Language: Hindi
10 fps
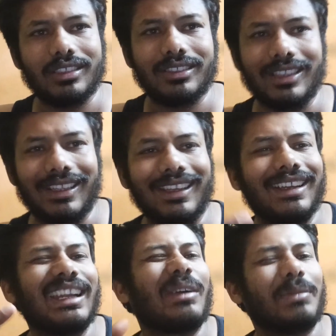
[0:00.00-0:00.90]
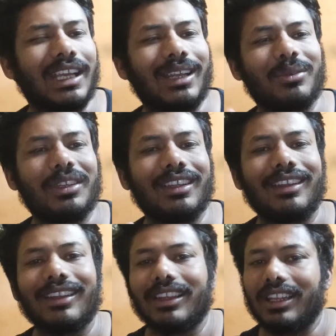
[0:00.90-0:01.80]
चीज़ है या ख़राब बेकार हो गई है
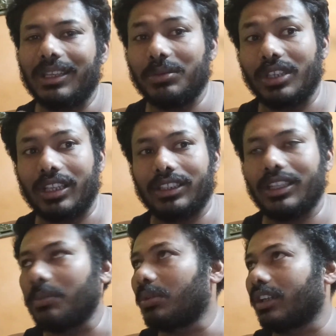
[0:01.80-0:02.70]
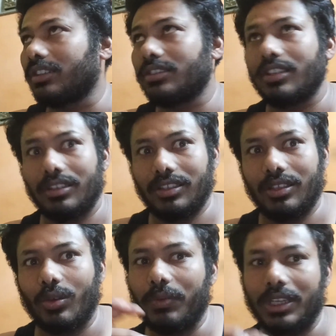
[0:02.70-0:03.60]
लेकिन मुझे आदत है पुरानी चीज़ देखने
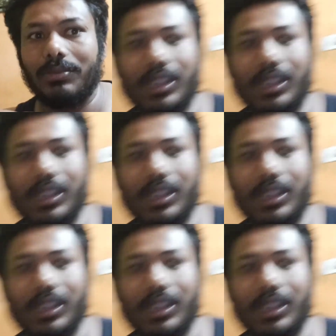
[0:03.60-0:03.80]
की और फ्रीज